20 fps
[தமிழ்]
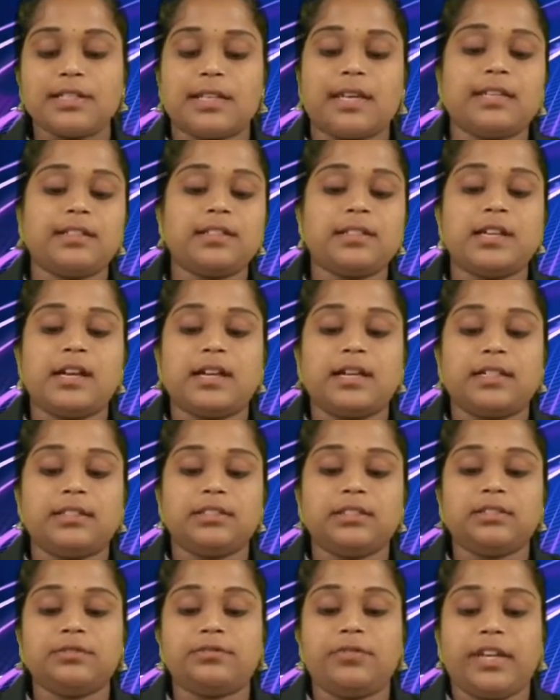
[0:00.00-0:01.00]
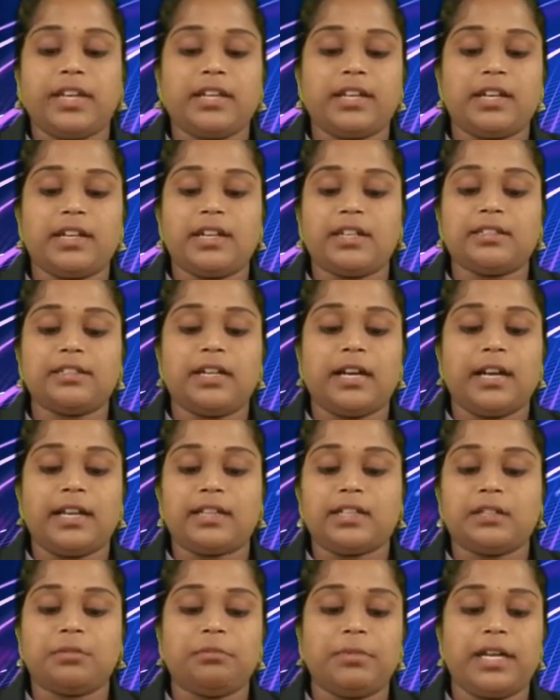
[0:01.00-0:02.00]
செய்தியானது வீரனின்
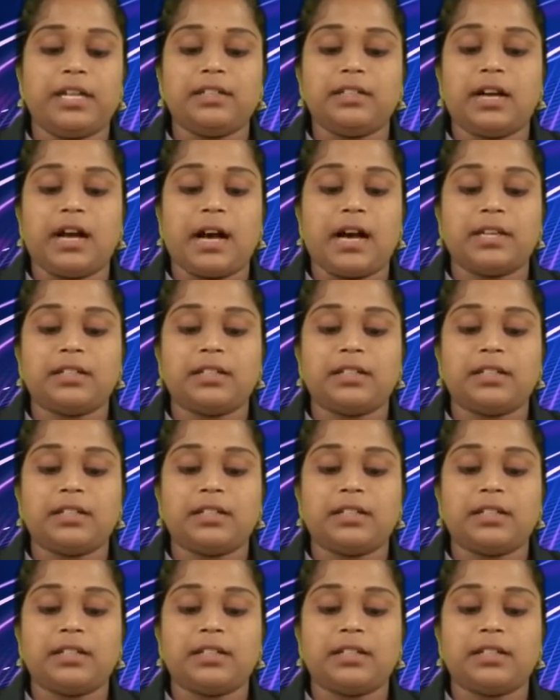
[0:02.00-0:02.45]
தலைக்கு மேல்